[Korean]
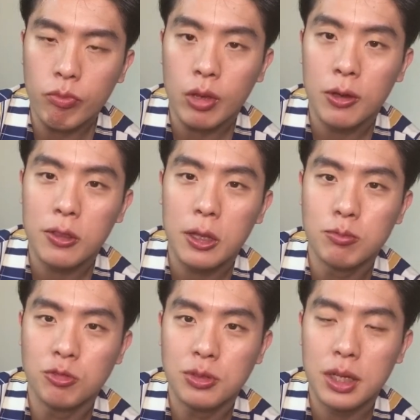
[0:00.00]
그런데 아,
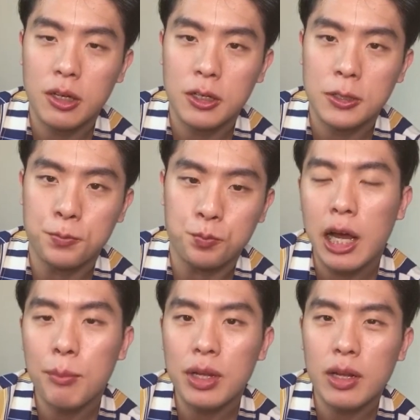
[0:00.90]
문제는
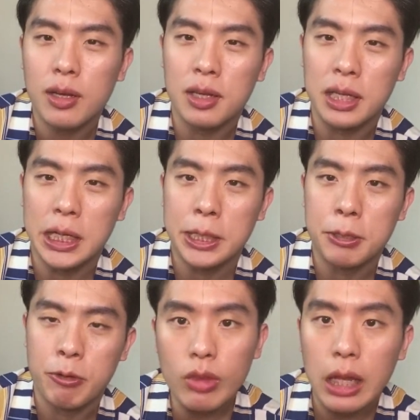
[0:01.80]
카메라라는 게
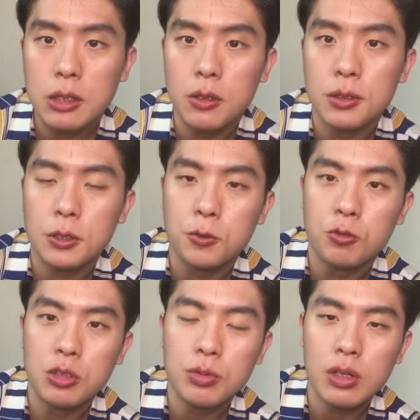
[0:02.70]
저는 지금
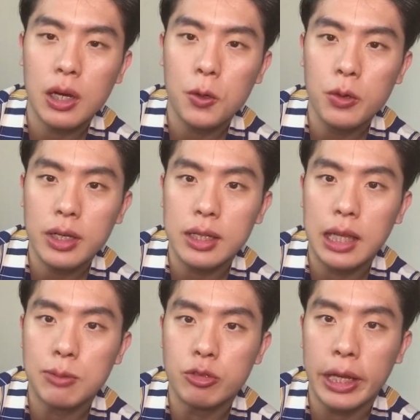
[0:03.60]
유튜브를 하고 있기
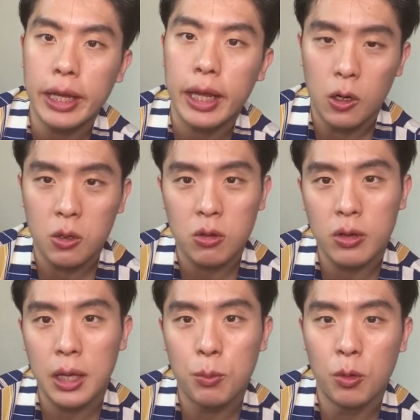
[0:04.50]
때문에
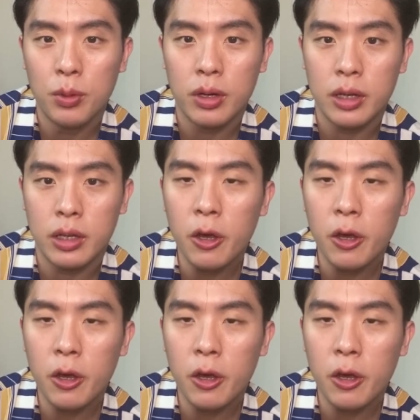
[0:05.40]
어떻게 보면은